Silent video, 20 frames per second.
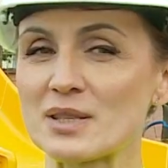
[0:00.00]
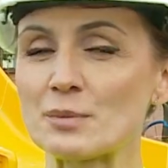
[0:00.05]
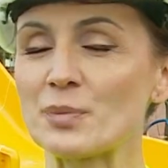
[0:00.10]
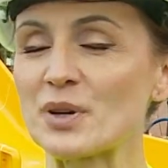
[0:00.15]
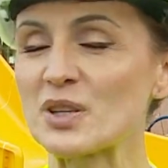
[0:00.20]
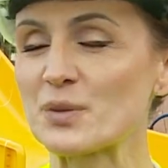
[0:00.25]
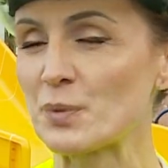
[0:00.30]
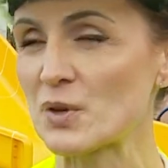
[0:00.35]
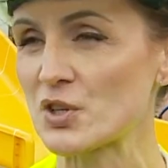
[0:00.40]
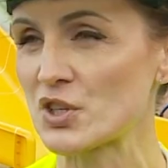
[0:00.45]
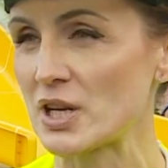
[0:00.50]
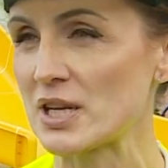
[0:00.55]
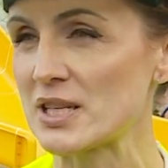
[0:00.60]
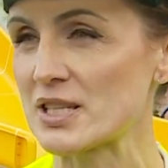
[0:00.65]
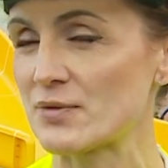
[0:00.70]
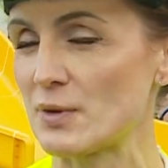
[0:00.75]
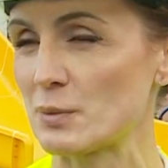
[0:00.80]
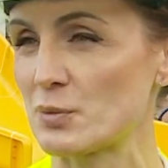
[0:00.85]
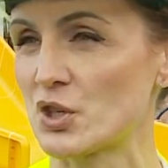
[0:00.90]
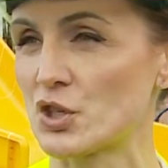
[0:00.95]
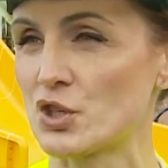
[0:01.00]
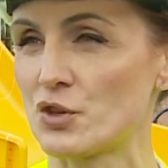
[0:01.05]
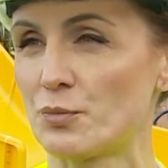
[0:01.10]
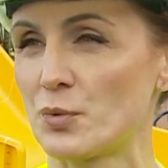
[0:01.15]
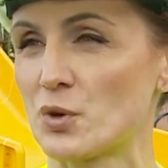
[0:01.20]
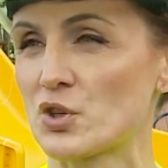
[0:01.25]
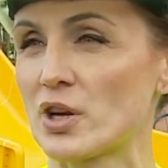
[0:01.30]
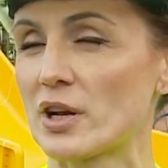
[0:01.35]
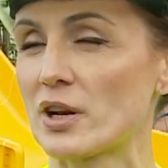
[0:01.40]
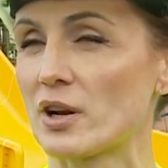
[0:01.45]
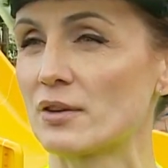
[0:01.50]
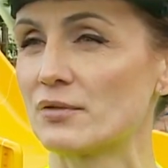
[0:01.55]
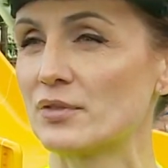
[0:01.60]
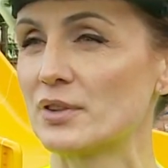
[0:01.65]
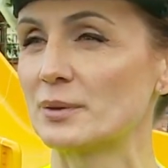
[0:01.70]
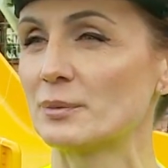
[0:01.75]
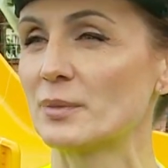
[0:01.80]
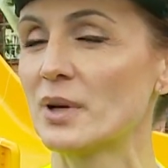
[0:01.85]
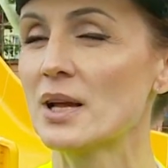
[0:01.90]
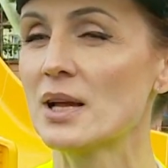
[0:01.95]
z tym bezpieczeństwem
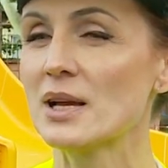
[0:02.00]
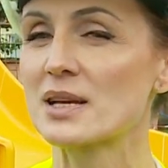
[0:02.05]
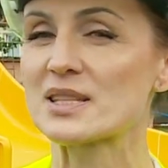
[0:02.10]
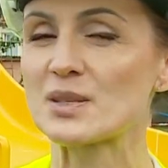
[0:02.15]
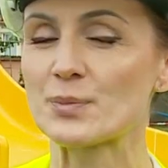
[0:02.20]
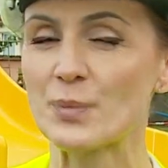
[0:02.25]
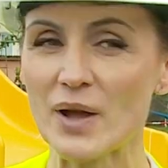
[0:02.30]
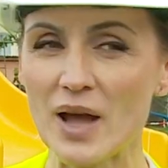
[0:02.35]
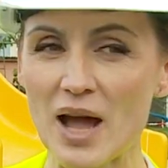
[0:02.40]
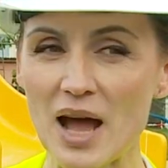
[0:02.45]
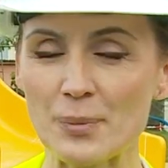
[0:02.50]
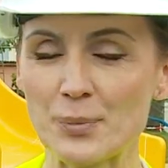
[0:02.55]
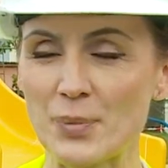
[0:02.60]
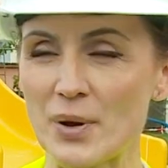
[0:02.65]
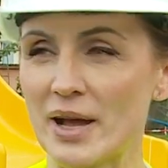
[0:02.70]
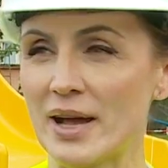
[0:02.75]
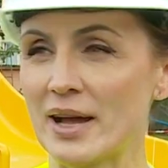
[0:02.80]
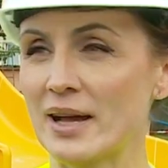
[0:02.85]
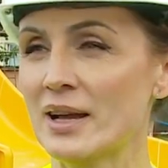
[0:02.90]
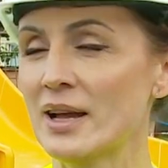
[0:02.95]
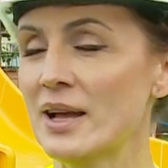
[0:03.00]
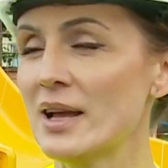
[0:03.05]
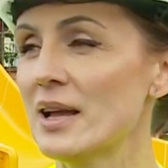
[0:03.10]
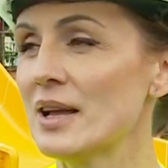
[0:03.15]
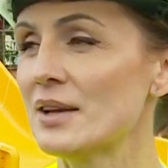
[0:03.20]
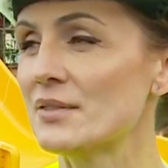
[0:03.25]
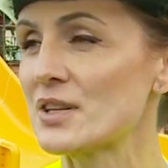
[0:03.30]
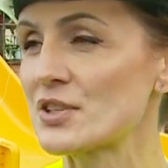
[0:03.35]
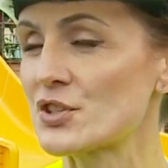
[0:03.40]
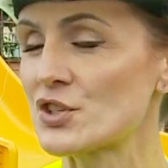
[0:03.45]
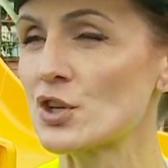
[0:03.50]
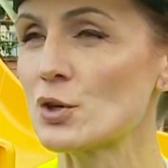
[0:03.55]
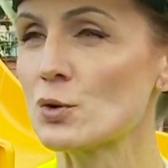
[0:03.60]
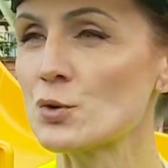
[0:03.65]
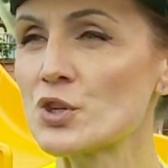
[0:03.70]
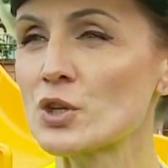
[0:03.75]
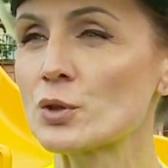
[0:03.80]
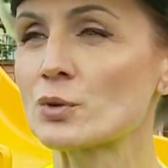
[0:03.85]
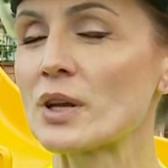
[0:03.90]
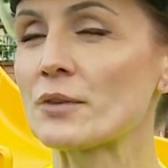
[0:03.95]
przeciwpożarowym, z BHP. Więc ci
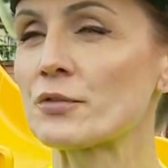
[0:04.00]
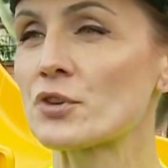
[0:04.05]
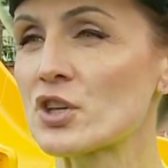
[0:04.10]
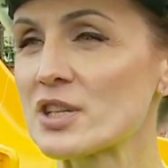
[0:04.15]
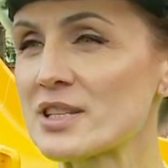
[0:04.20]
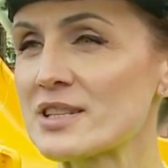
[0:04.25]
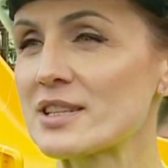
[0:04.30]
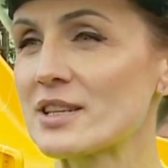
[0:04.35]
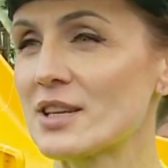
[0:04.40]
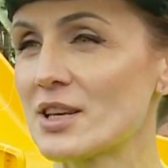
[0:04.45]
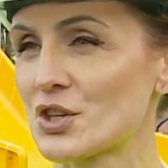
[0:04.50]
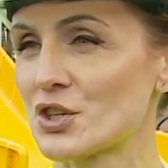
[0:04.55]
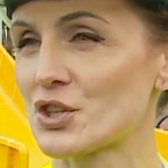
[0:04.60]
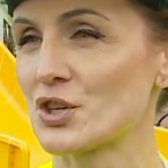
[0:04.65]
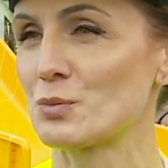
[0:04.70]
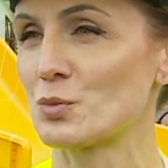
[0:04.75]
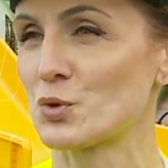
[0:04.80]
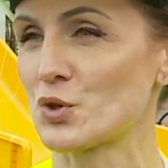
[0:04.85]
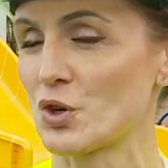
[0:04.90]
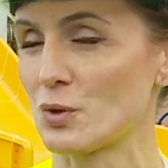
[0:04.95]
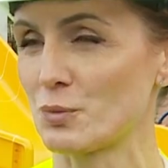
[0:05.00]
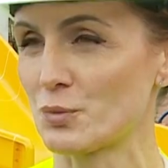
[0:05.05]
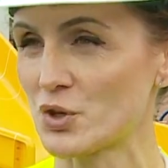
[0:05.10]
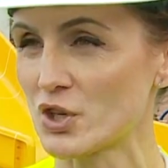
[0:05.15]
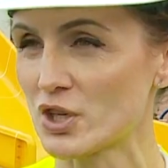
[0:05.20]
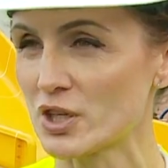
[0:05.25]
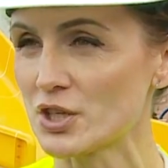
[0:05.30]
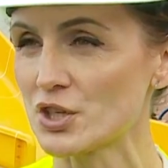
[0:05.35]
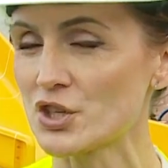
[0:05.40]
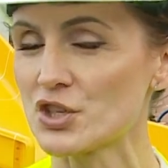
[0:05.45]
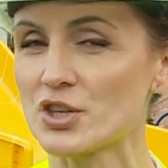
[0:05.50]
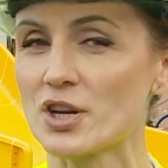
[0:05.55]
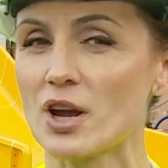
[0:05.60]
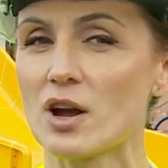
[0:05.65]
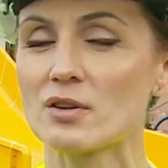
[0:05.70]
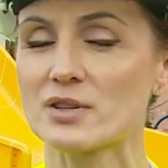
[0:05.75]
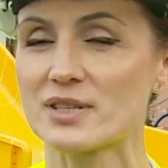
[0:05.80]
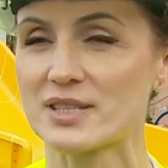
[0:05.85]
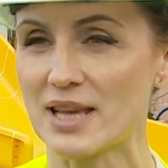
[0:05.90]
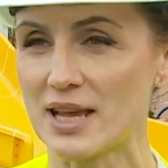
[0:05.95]
ludzie tutaj wszyscy jeszcze muszą przyjść,
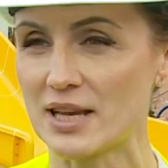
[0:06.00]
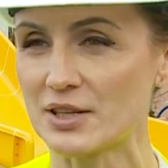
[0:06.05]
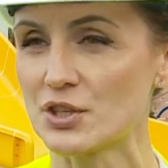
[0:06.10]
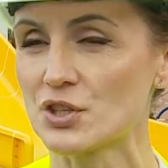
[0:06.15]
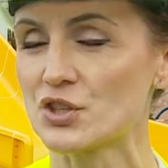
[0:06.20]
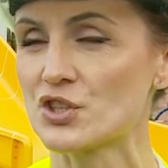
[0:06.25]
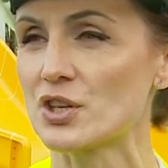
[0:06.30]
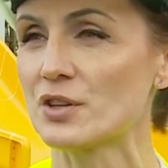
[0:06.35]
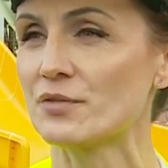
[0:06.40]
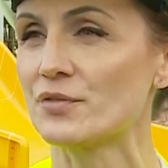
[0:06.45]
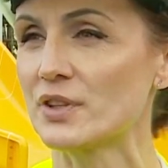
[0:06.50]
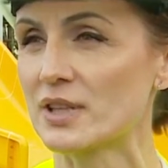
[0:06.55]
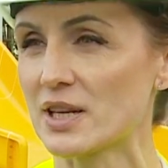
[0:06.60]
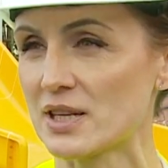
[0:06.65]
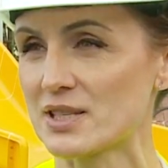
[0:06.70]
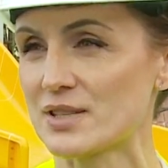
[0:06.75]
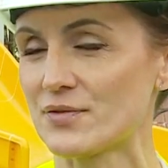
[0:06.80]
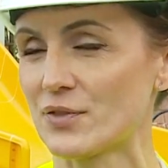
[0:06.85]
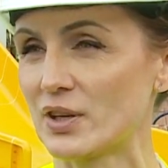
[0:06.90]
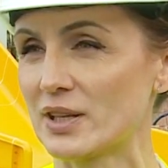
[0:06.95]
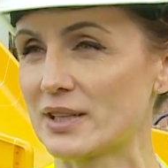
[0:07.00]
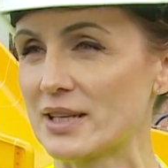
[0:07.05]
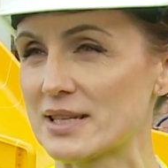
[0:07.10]
ocenić i wydać swoje